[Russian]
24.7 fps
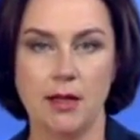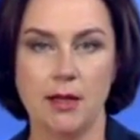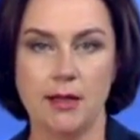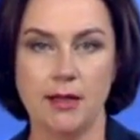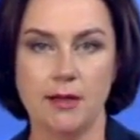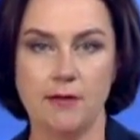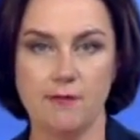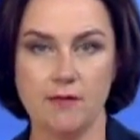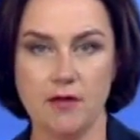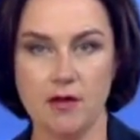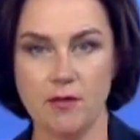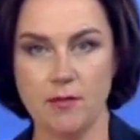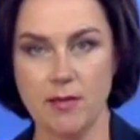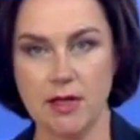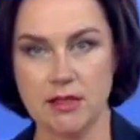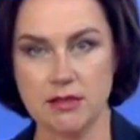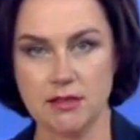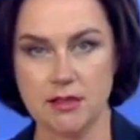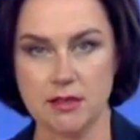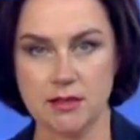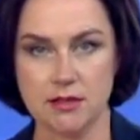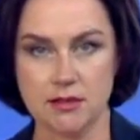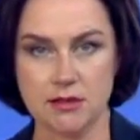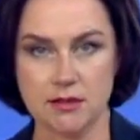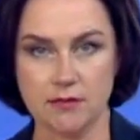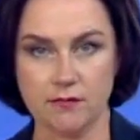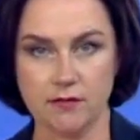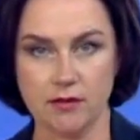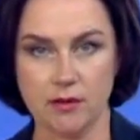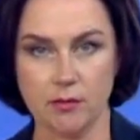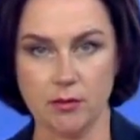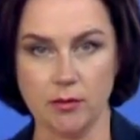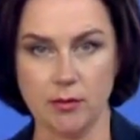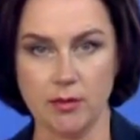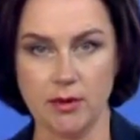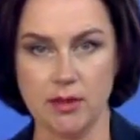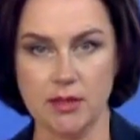Невнимательность
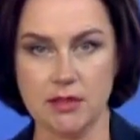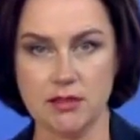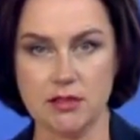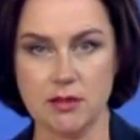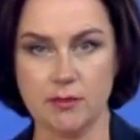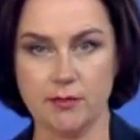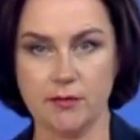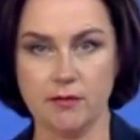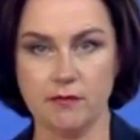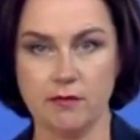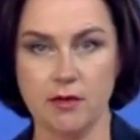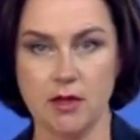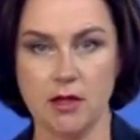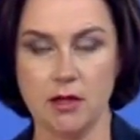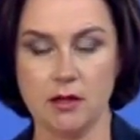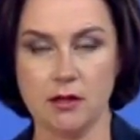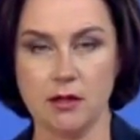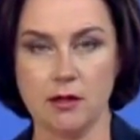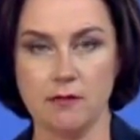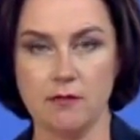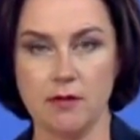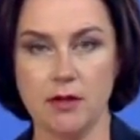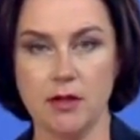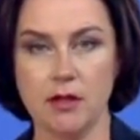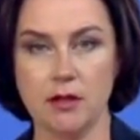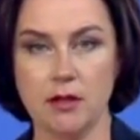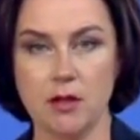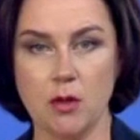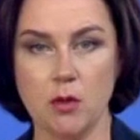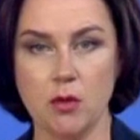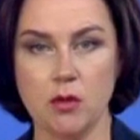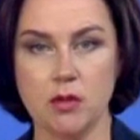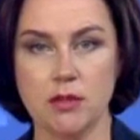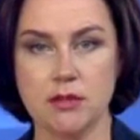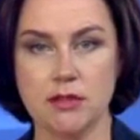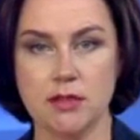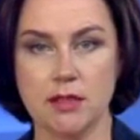автомобилиста привела к аварии на
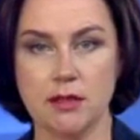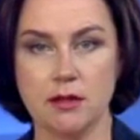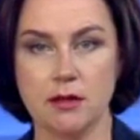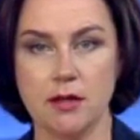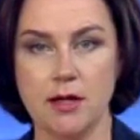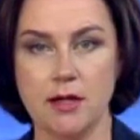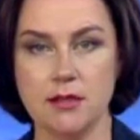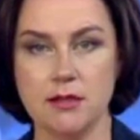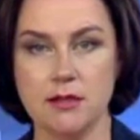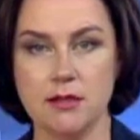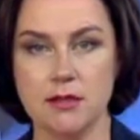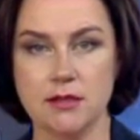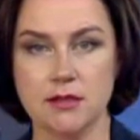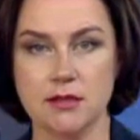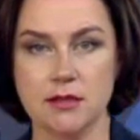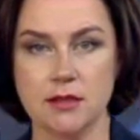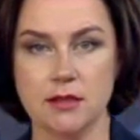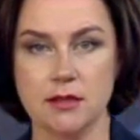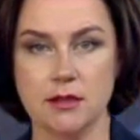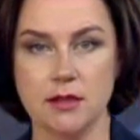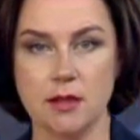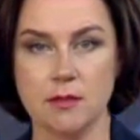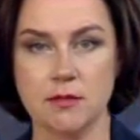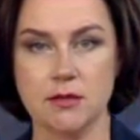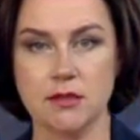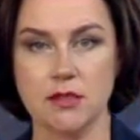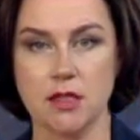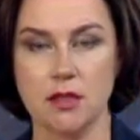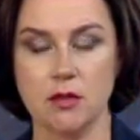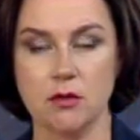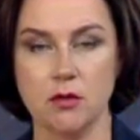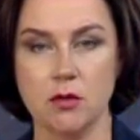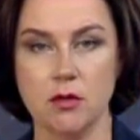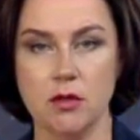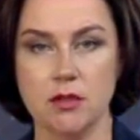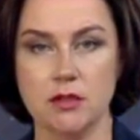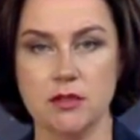улице Карагандинской. Там
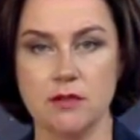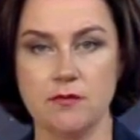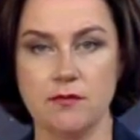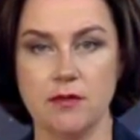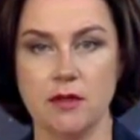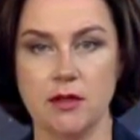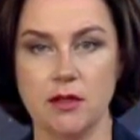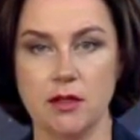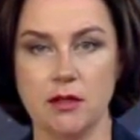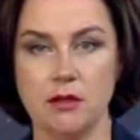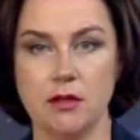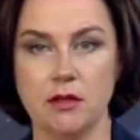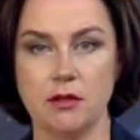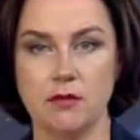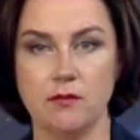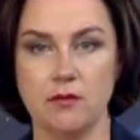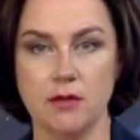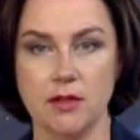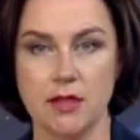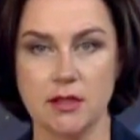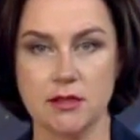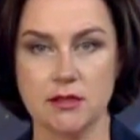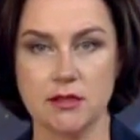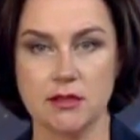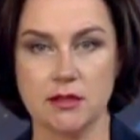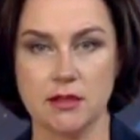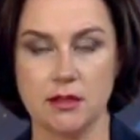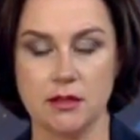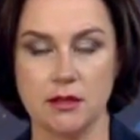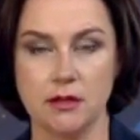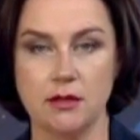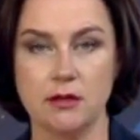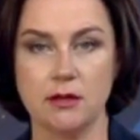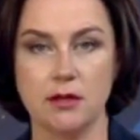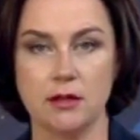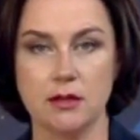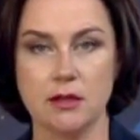столкнулись две «Лады» 12
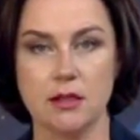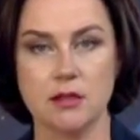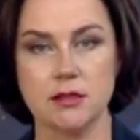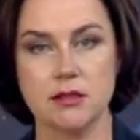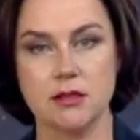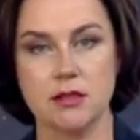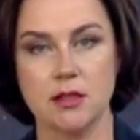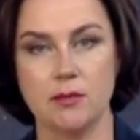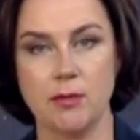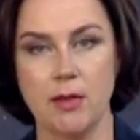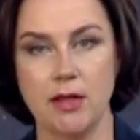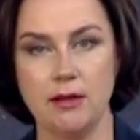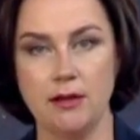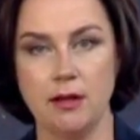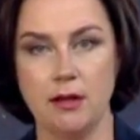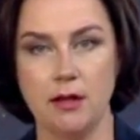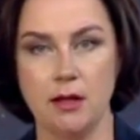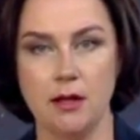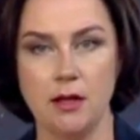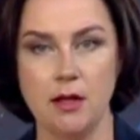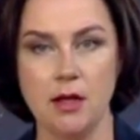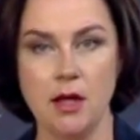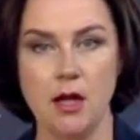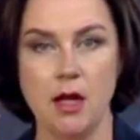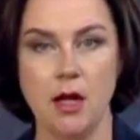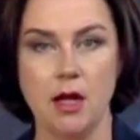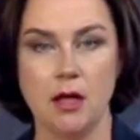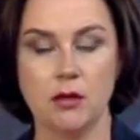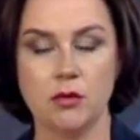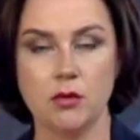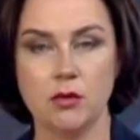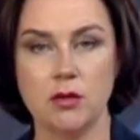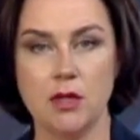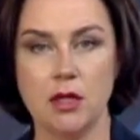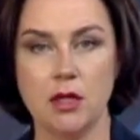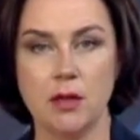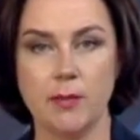и 13 моделей. От
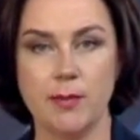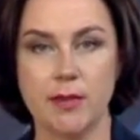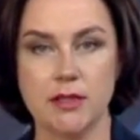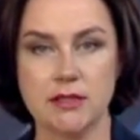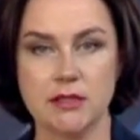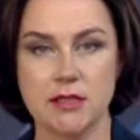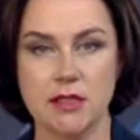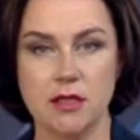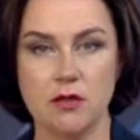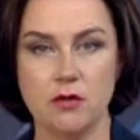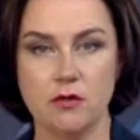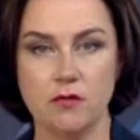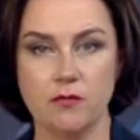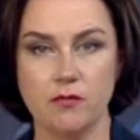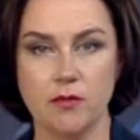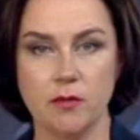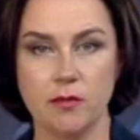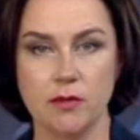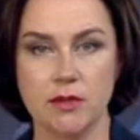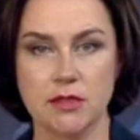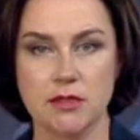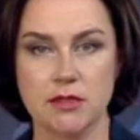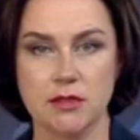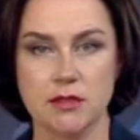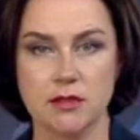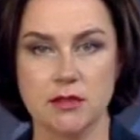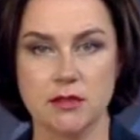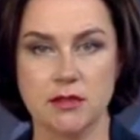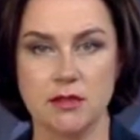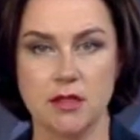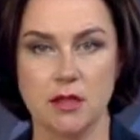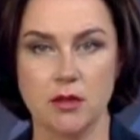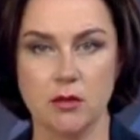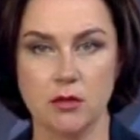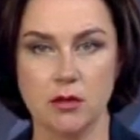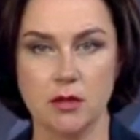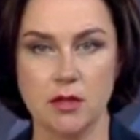удара последнюю выбросила с
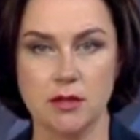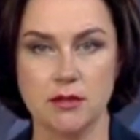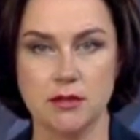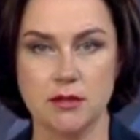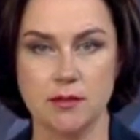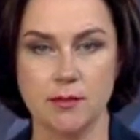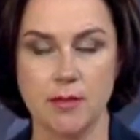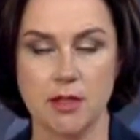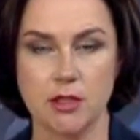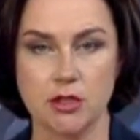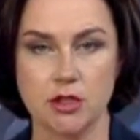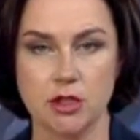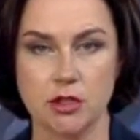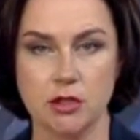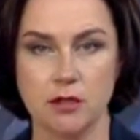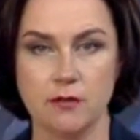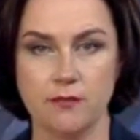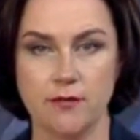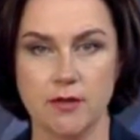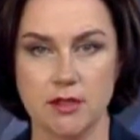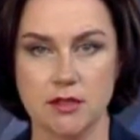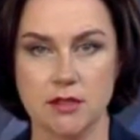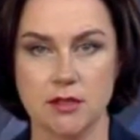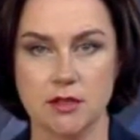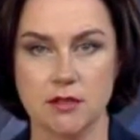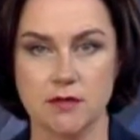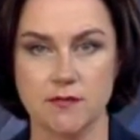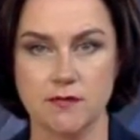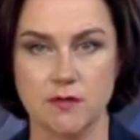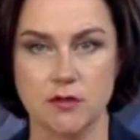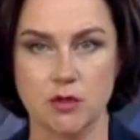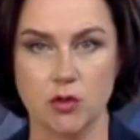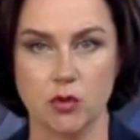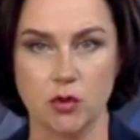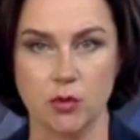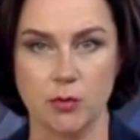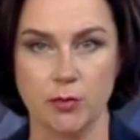дороги, где машина врезалась в
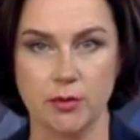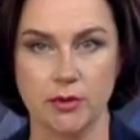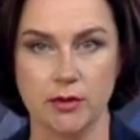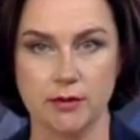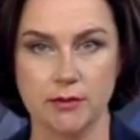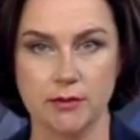столб.